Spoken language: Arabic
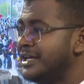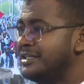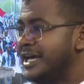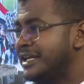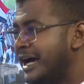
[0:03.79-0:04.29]

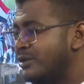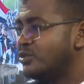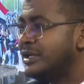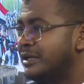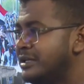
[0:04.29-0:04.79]
يعني
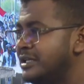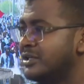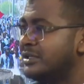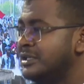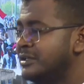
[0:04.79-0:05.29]
هل
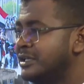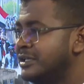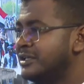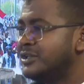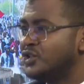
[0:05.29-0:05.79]

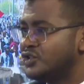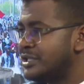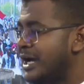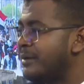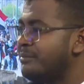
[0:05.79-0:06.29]

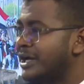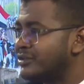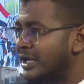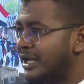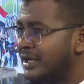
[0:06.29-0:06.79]
لاجداء بعض
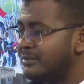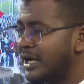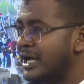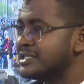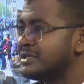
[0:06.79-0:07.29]

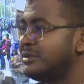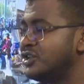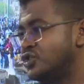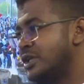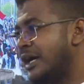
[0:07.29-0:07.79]
المكاذب،
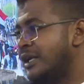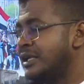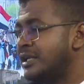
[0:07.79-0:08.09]
لاجداء